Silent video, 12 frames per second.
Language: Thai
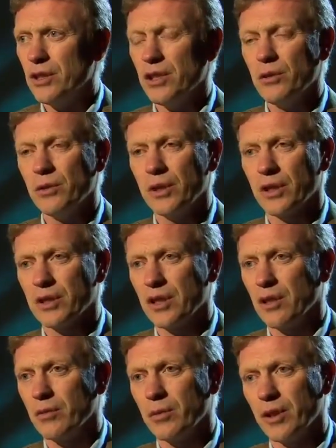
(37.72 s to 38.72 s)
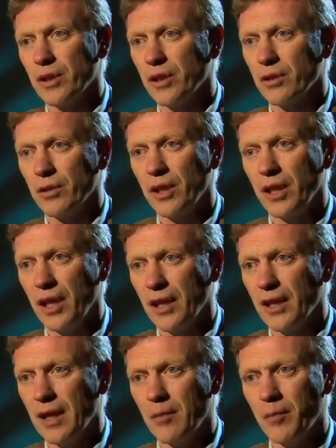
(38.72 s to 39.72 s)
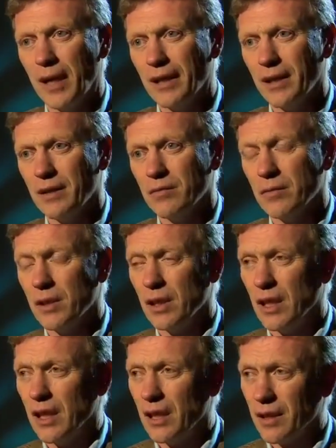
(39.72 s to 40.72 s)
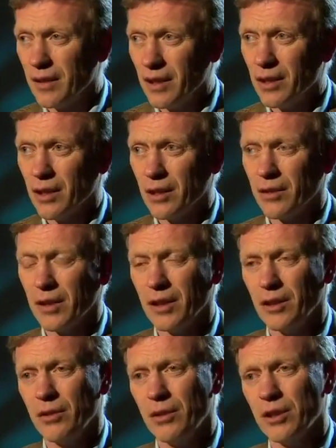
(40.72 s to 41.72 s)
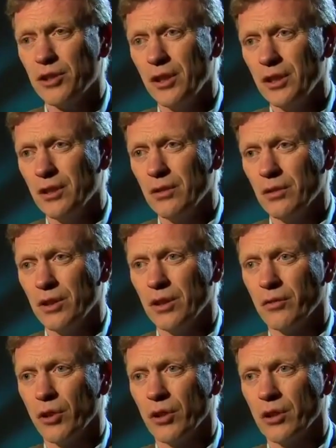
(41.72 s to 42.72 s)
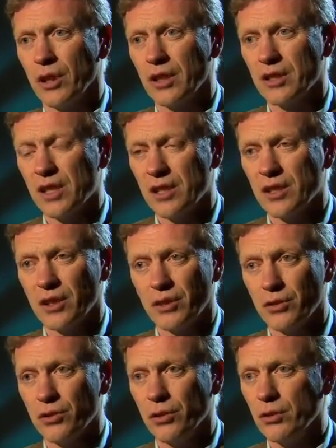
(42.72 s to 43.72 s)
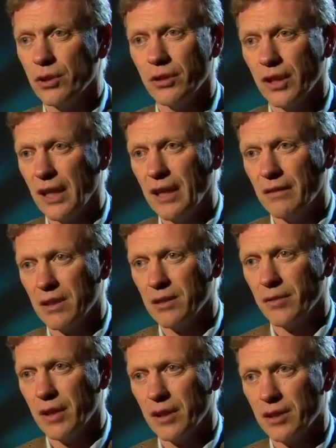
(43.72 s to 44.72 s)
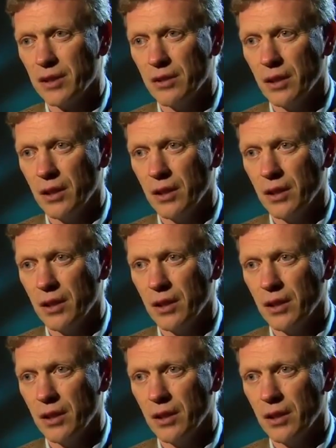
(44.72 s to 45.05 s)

นี่เป็นคำถามที่ผมทำใจตอบได้ยากมากยากพอๆกับตอนที่ผมต้องทำใจวางมือจากแมนเชสเตอร์ยูไนเต็ดเลยทีเดียว